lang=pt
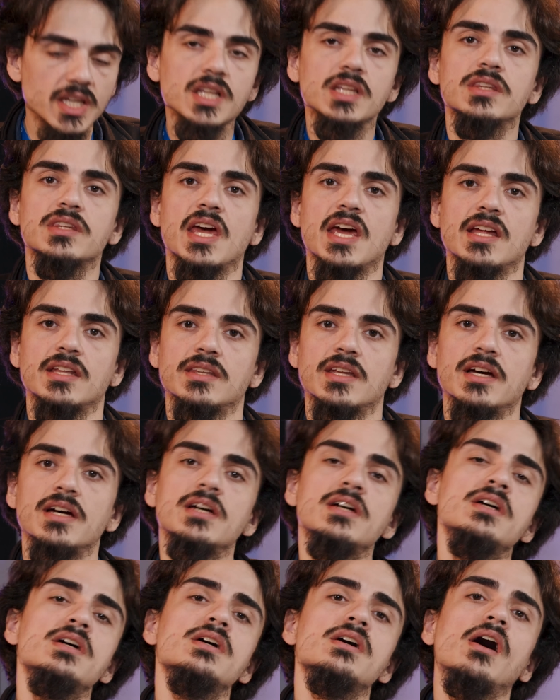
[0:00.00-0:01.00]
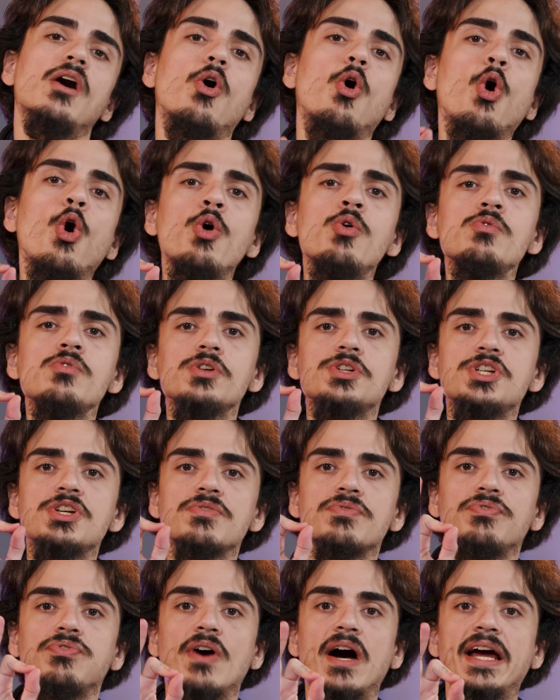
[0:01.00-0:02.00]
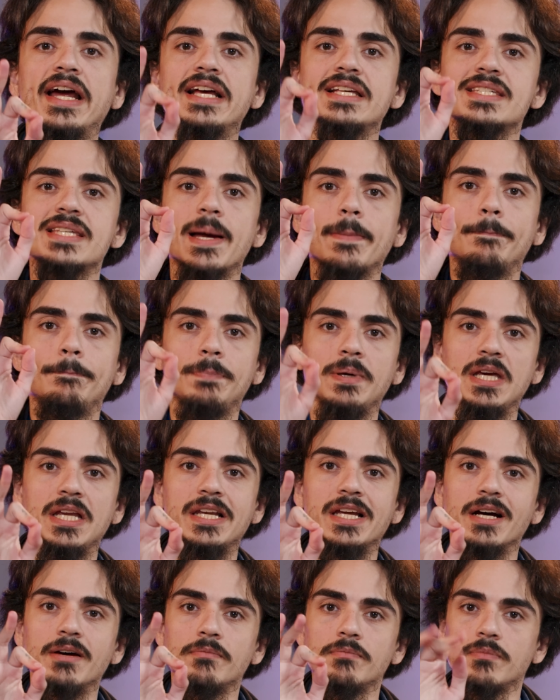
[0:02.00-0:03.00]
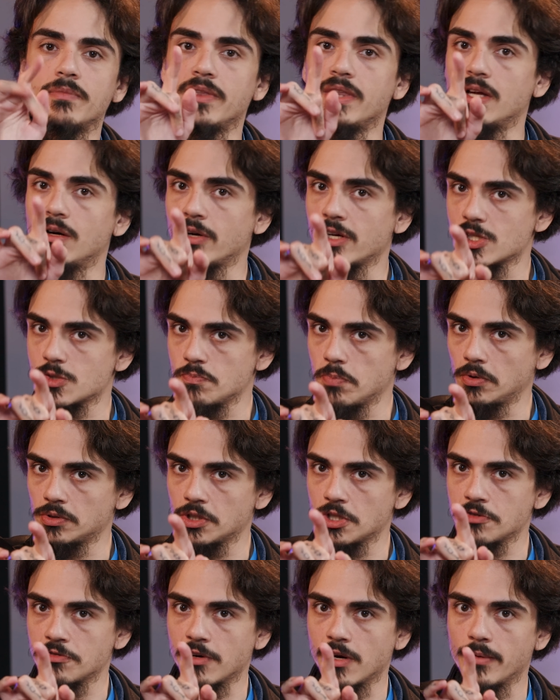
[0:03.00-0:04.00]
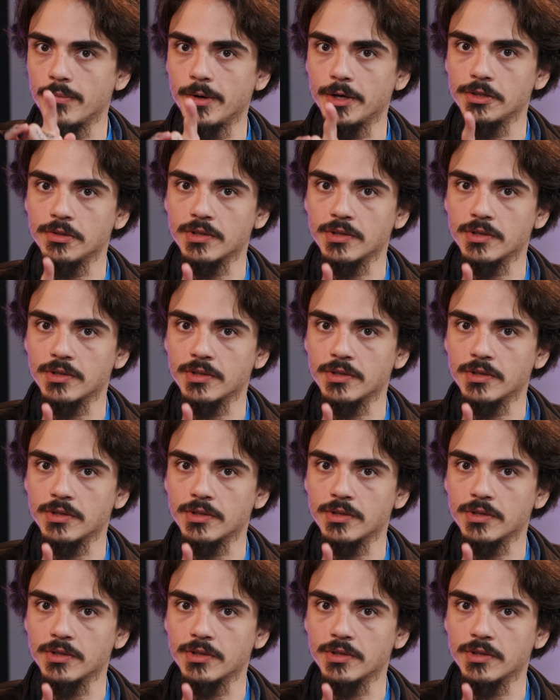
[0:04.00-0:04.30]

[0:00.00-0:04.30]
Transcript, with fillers: entenda. Onde vai essa pilha? Não responda de forma mal